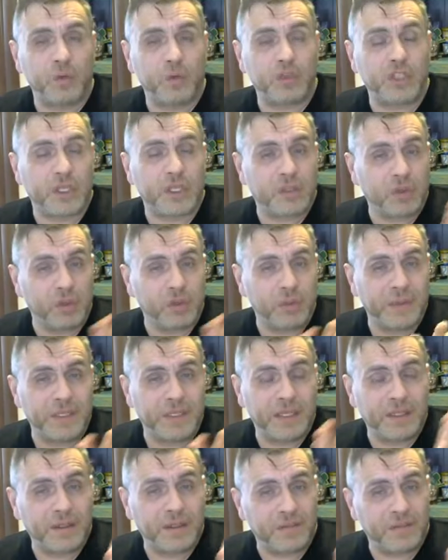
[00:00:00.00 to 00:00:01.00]
Üç
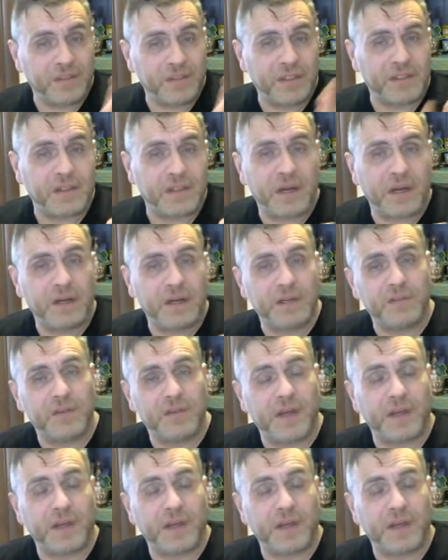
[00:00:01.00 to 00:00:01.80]
ekonomideki istikrarlı ve